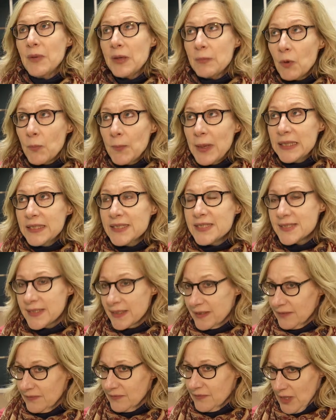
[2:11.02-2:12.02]
Im Moment
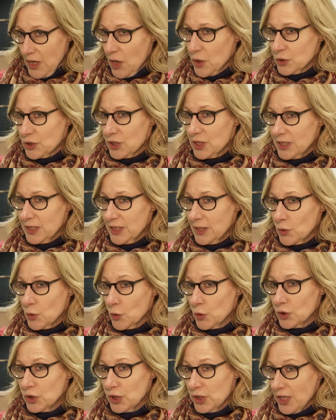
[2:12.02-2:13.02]
senden wir aus der
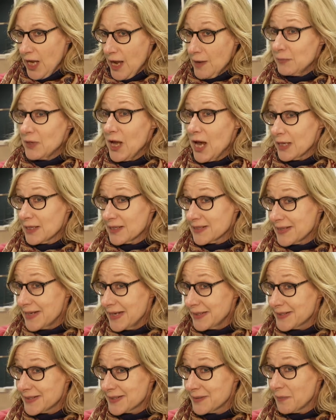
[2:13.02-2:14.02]
Deko, die der MDR das
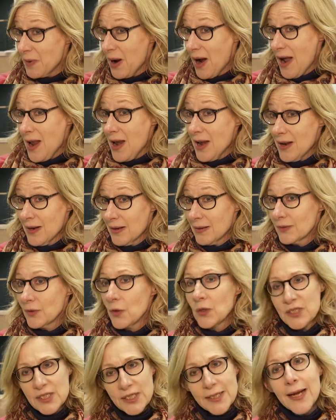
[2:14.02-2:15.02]
letzte Mal,
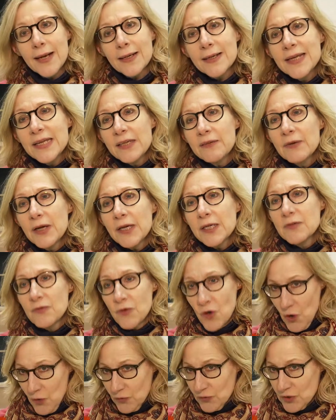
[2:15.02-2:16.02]
Gott sei Dank, nicht
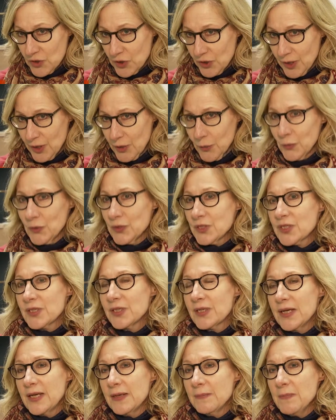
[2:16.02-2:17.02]
weggeworfen, sondern uns
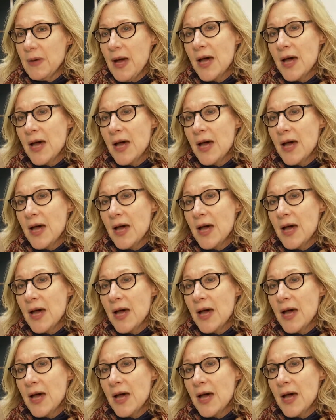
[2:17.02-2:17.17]
gegeben